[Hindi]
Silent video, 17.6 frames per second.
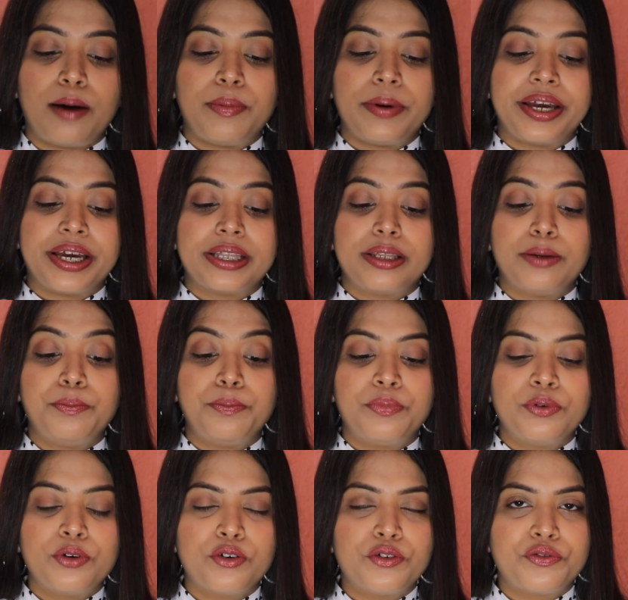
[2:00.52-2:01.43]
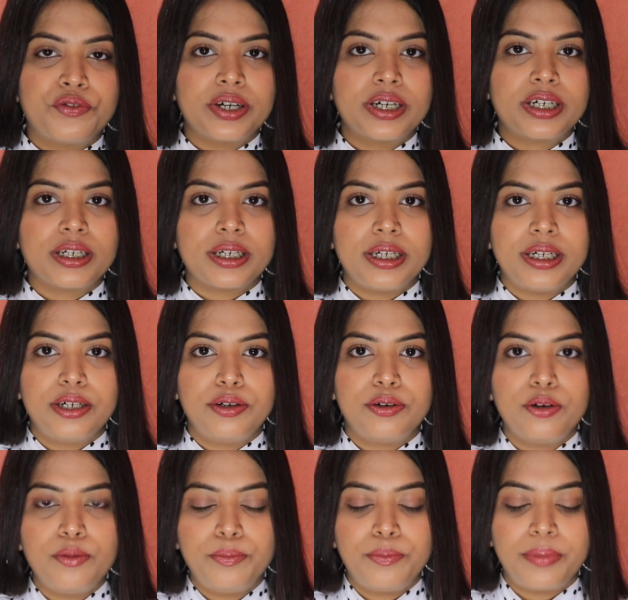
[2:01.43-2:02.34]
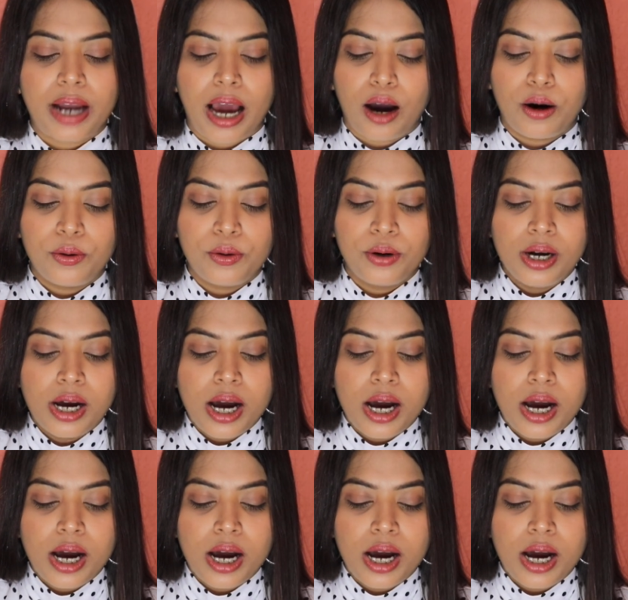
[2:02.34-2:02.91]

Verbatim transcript: आप एकदम परफेक्ट यू नो ब्राउ